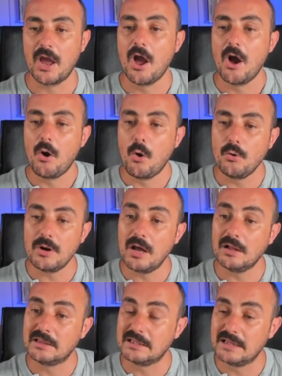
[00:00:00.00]

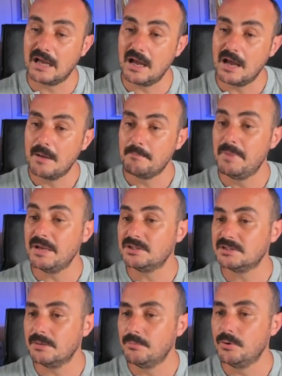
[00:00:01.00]
16'da 5
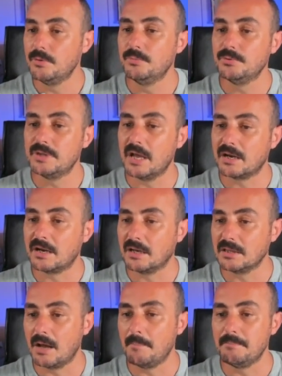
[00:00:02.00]
ile bölümünden
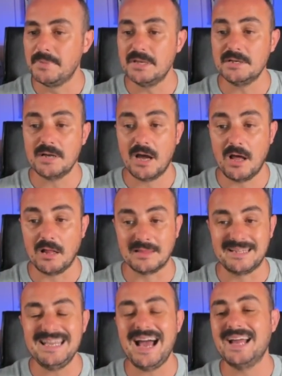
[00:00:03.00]
kalan 1,
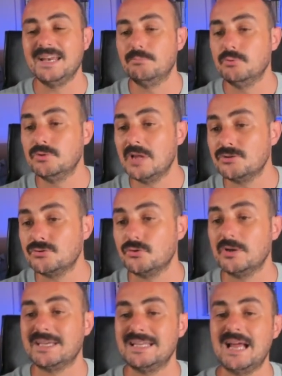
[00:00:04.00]
6. Yani bundan
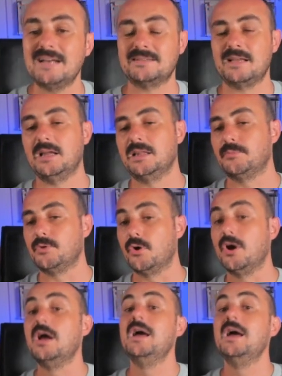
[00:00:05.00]
sonrakiler sağlamıyor.